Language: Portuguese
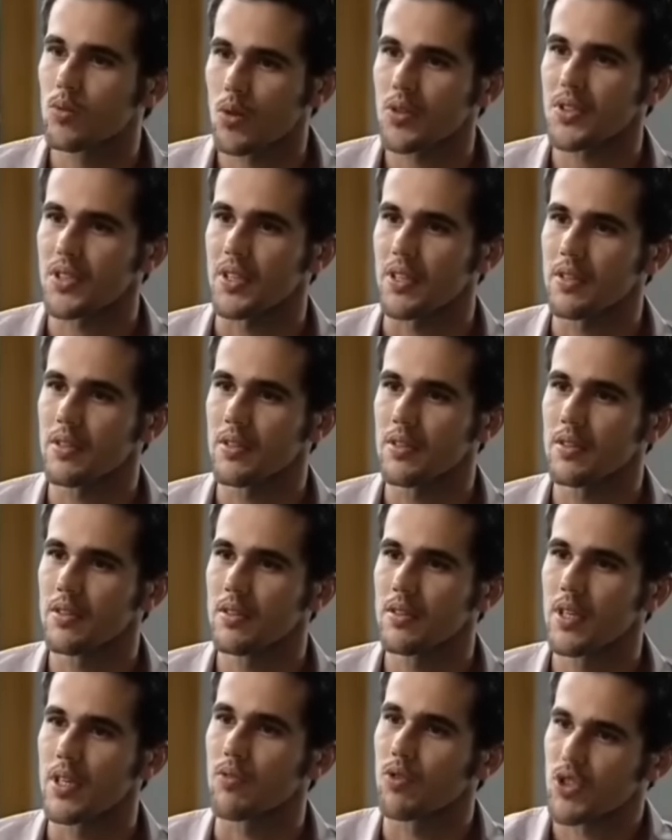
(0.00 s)
Tô sim.
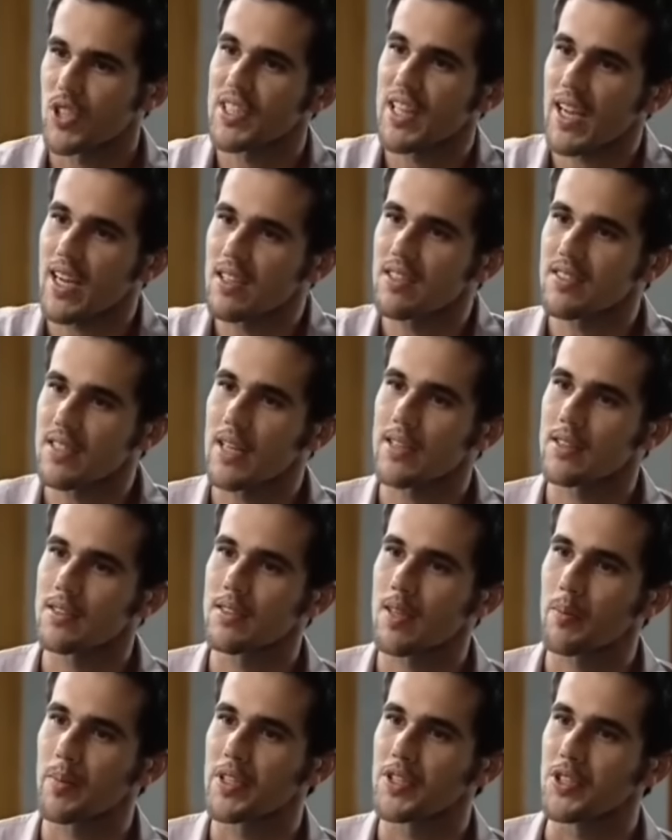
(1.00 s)
Você tá cansada de
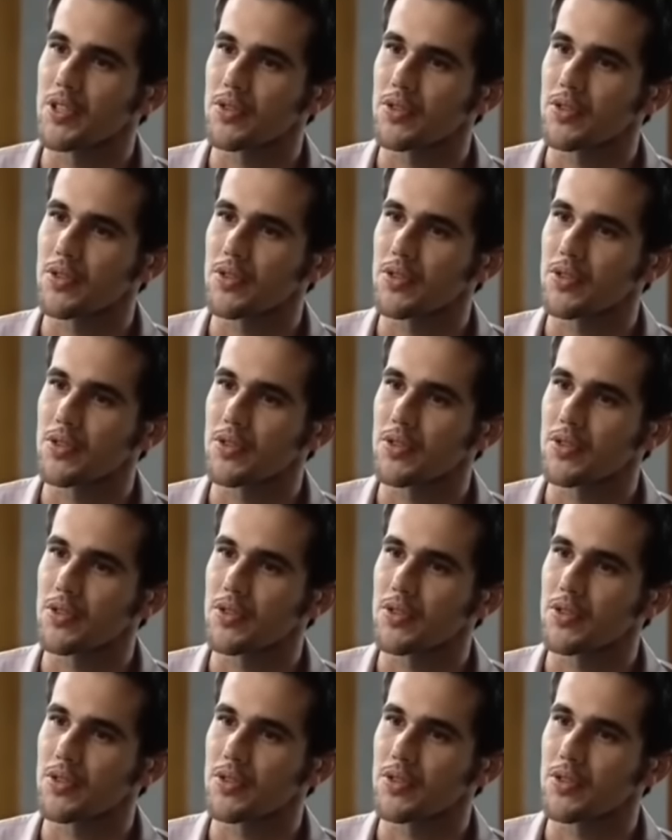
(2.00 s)
saber